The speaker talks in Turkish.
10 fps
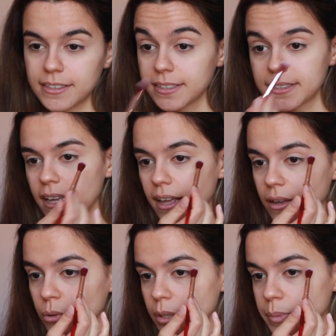
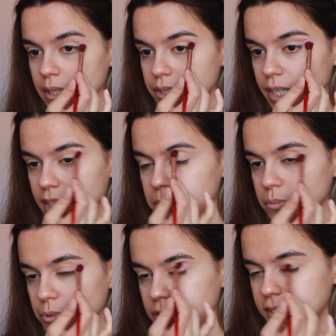İrite olabileceğiniz
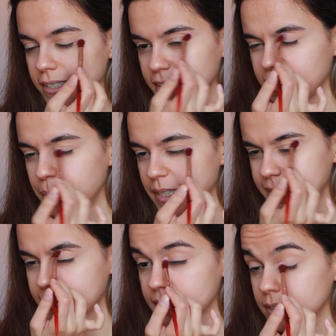bir burç. İrite edebilir
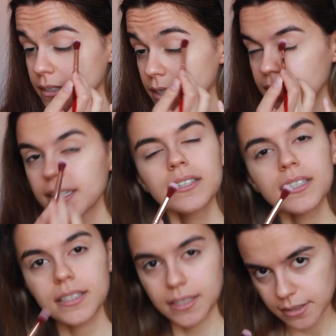sizi. Her ne
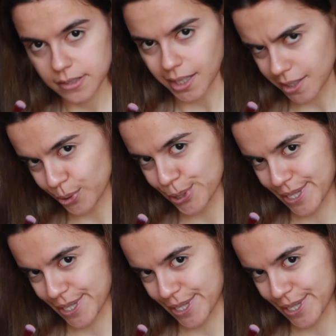kadar iyi insanlar